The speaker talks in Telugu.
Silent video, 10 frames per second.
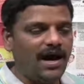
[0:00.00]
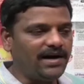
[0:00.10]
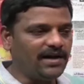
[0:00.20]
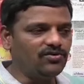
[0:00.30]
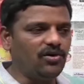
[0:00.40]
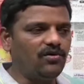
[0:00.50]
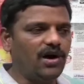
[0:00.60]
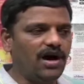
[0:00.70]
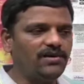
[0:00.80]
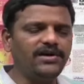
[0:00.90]
అంటే అందులో
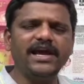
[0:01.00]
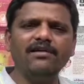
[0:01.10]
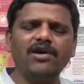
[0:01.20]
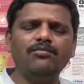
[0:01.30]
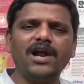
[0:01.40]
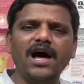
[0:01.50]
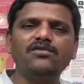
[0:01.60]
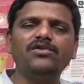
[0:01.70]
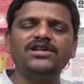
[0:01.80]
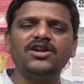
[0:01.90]
అది కేవలం
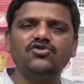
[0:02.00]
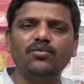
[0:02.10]
నాలుగు వందల